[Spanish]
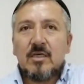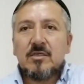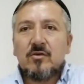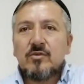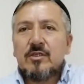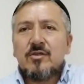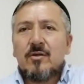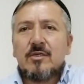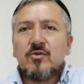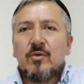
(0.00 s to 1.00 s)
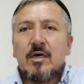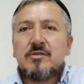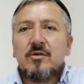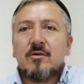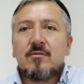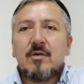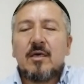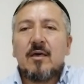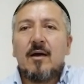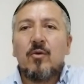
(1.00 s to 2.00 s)
La circuncisión es un hecho
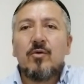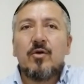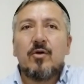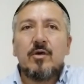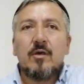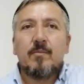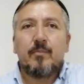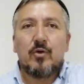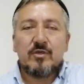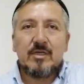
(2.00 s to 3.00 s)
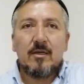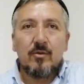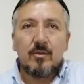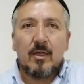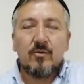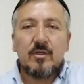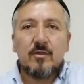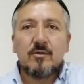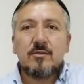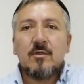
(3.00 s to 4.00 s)
que aún hoy por salud a los
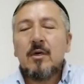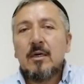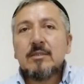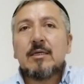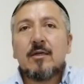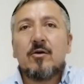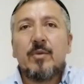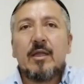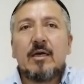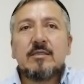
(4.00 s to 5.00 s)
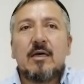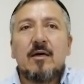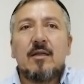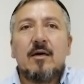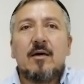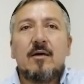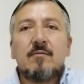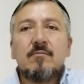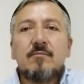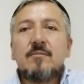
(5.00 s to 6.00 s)
niños se recomienda que se haga
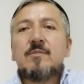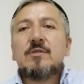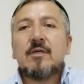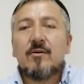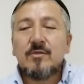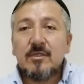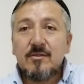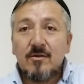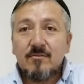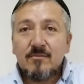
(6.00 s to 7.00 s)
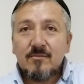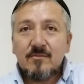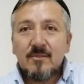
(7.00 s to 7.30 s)
la circuncisión.